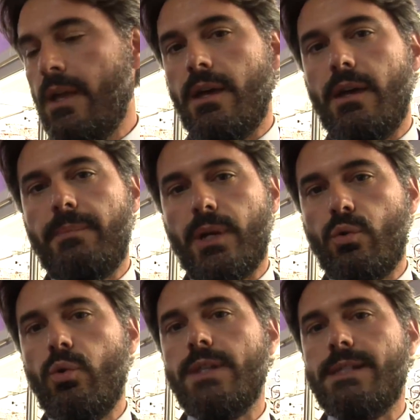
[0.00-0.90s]
Eh, per
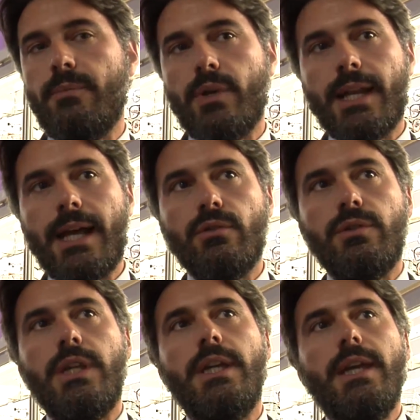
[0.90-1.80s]
cui siamo in grado
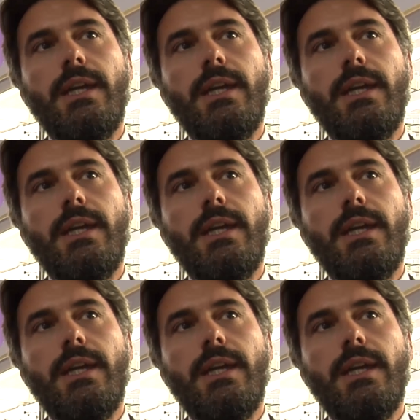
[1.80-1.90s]
di